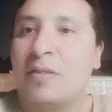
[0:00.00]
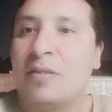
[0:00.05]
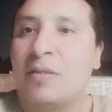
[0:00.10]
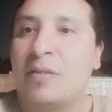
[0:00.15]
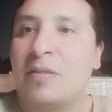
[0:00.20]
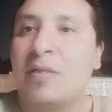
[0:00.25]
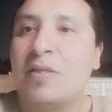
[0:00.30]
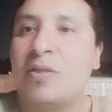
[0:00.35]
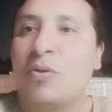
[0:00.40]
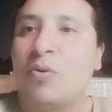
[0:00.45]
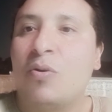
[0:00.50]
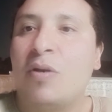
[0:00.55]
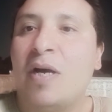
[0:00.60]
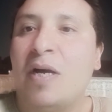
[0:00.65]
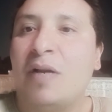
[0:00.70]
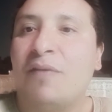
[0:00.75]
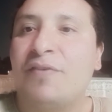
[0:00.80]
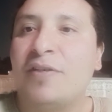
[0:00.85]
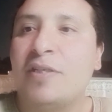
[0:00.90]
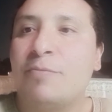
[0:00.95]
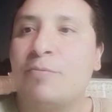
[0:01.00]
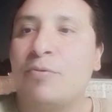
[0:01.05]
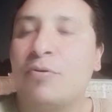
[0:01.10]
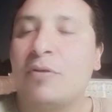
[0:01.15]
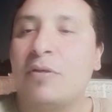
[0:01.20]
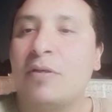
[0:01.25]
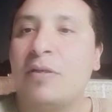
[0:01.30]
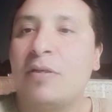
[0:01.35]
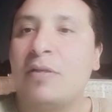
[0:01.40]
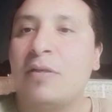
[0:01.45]
الناس كلها على الفيسبوك
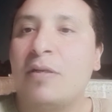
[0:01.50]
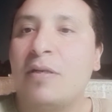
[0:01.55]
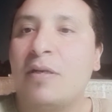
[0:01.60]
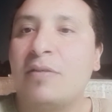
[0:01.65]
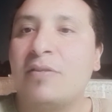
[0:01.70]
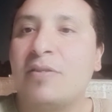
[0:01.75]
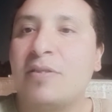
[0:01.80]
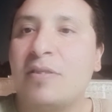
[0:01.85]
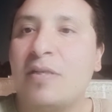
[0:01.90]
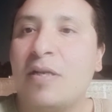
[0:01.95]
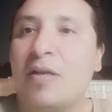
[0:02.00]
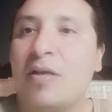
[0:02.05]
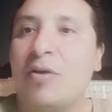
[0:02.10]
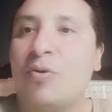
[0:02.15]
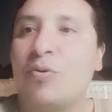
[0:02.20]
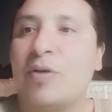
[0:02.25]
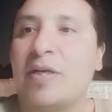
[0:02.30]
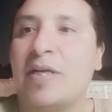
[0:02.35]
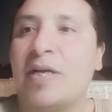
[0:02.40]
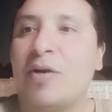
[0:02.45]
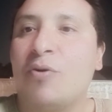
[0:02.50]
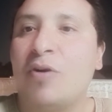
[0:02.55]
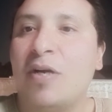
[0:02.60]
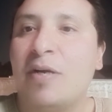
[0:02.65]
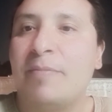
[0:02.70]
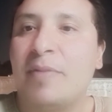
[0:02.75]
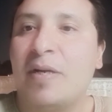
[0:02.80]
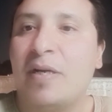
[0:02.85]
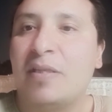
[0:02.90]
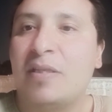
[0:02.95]
ان الصلاه
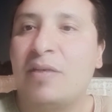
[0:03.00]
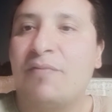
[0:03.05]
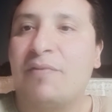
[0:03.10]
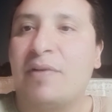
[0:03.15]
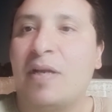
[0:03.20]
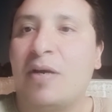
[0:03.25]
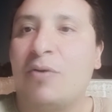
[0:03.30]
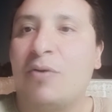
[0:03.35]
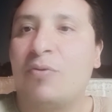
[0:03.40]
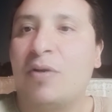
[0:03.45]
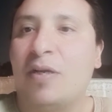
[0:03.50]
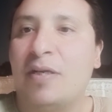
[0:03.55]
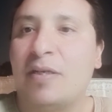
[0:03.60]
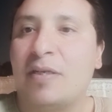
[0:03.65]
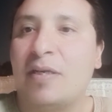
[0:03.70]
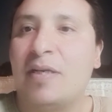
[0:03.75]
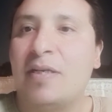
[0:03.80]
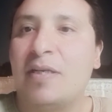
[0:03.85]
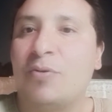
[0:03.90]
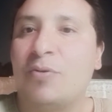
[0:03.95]
والجوامع هتفتح والحكايه